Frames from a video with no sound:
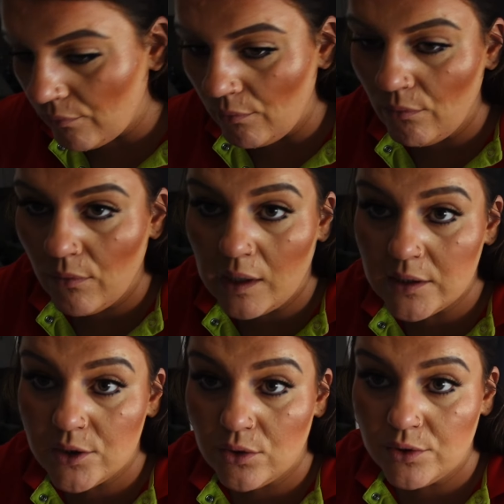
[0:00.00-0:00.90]

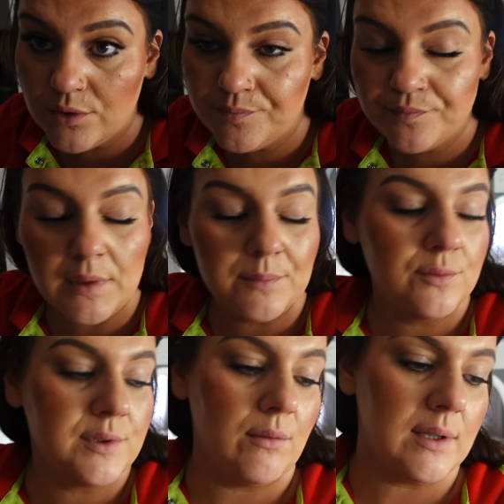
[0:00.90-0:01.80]
mm, coś. Mam
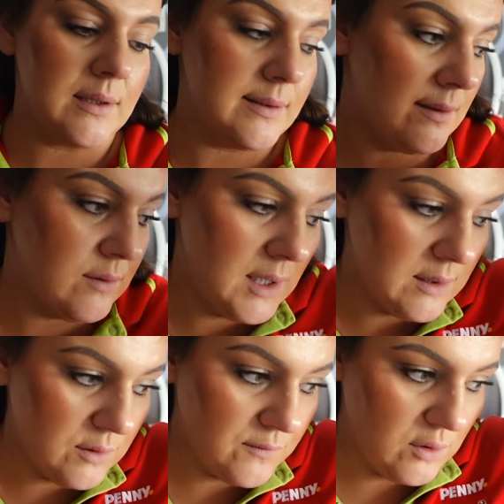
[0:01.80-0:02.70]
tą sałatkę z
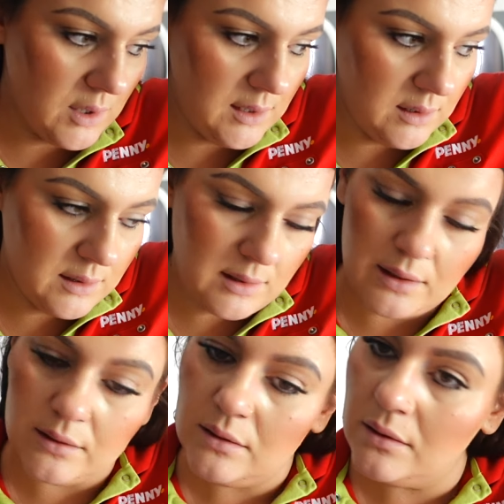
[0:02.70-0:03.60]
awokado wczoraj i
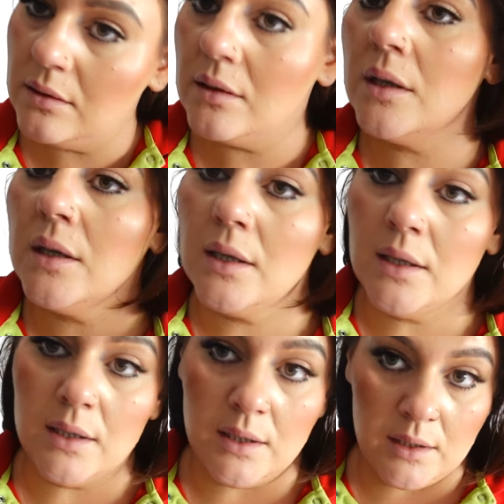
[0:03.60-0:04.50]
ten
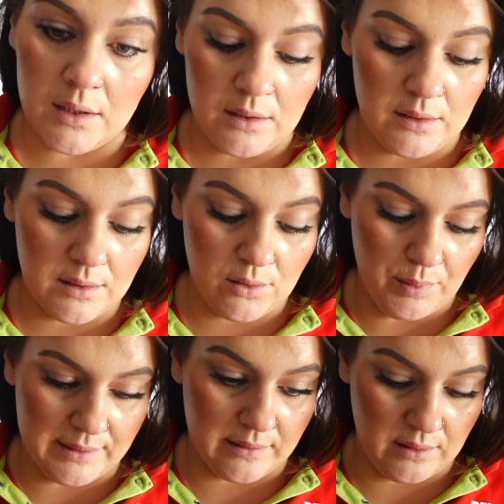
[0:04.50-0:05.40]
i takie
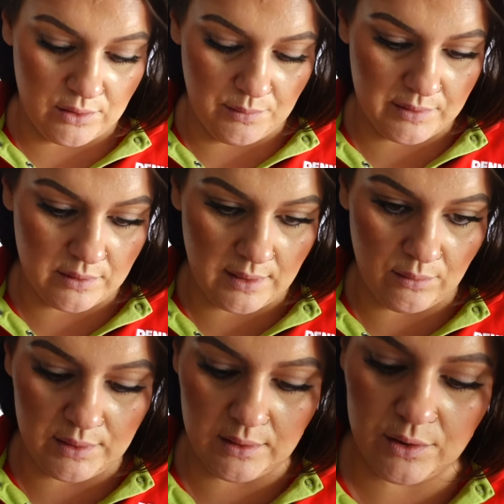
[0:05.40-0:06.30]
kiełbaski jeszcze mi
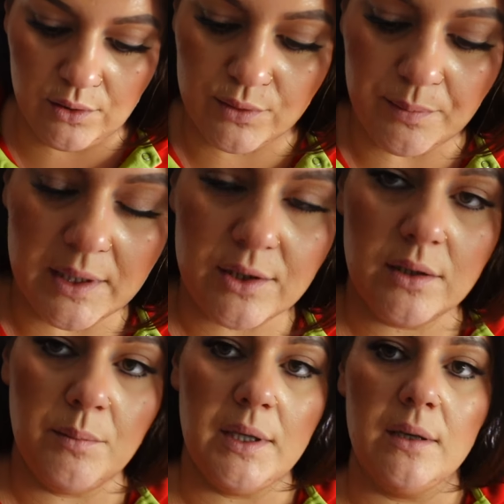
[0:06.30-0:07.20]
zostały, także je usmażę,
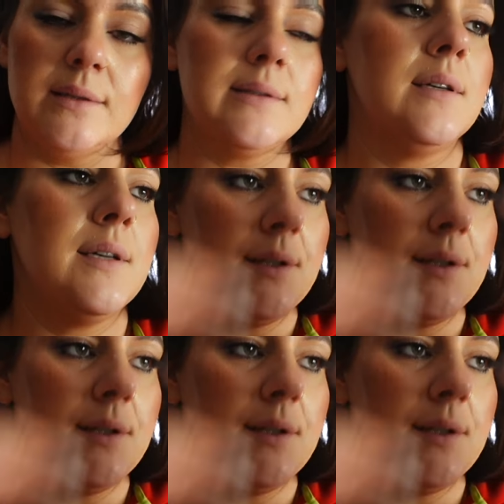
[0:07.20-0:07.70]
te merges.